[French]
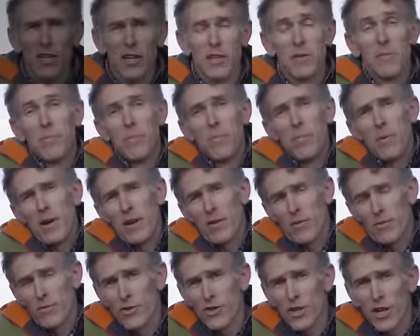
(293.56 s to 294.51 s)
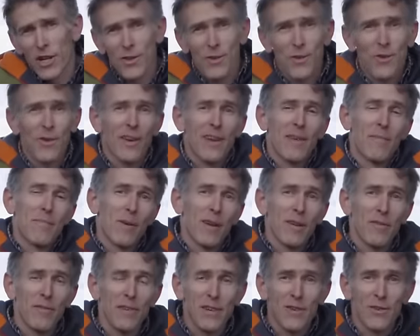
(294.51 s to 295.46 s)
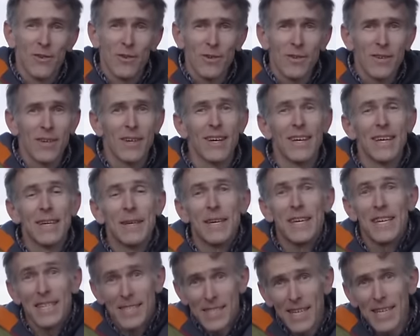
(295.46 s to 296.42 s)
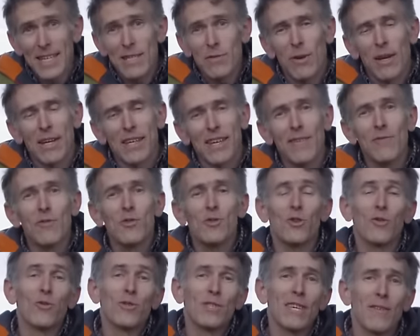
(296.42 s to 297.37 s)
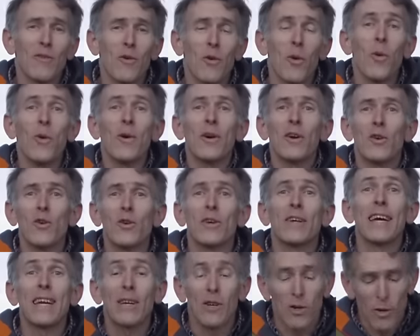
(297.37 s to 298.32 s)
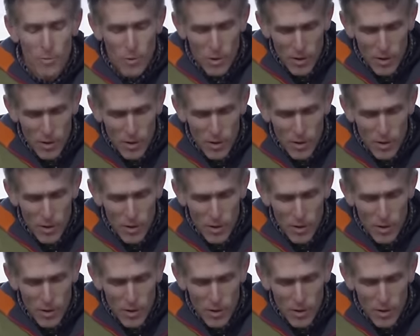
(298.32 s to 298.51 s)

châtaignes plein le congélateur et plein le frigo, et celles qui sont à la cave ne se conserveront que quelques